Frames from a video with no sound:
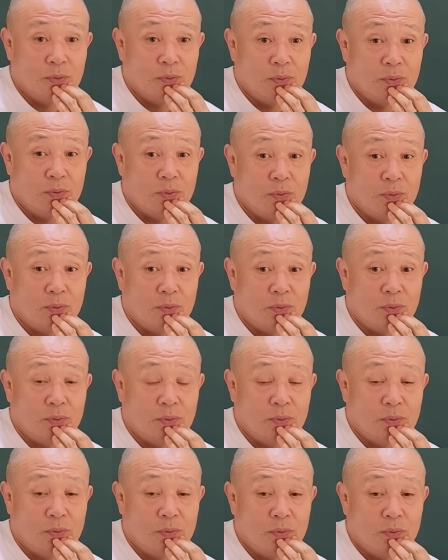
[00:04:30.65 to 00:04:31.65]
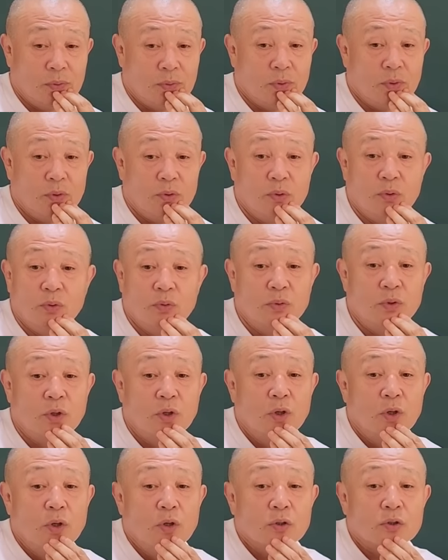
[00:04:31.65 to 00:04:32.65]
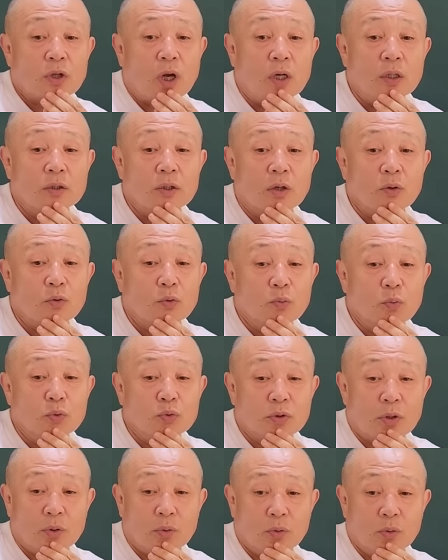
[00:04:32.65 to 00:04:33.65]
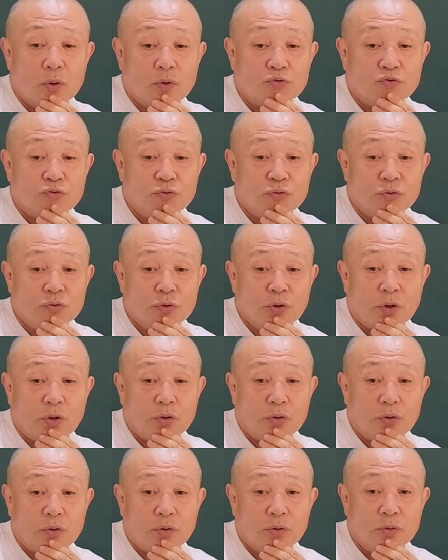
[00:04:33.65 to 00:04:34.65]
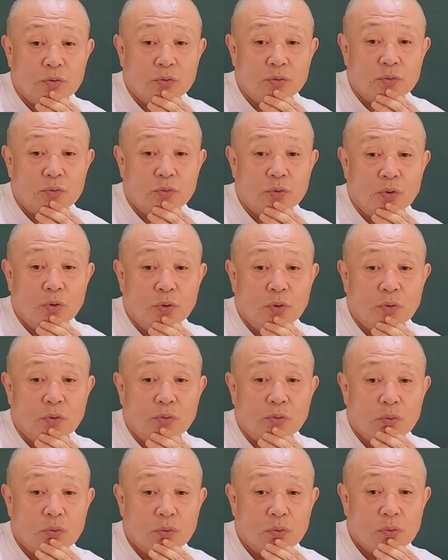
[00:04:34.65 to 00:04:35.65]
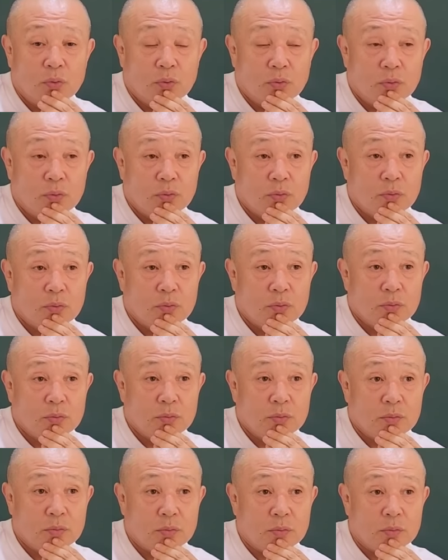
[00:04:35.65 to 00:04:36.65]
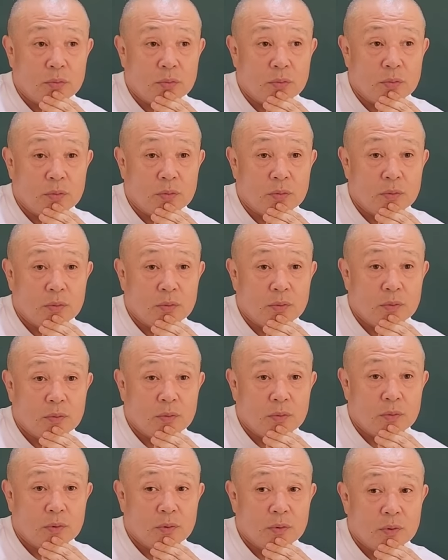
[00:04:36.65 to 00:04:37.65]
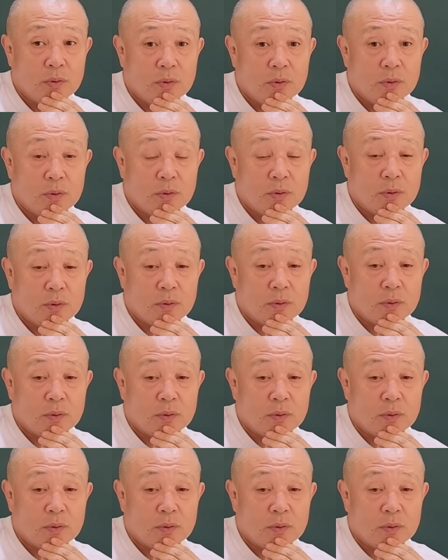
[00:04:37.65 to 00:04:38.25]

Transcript: 어. 그러니까 이건 잘 살고 못 살고가 중요한 게 아니라 이건 내 음, 그런 거니까. 뭐.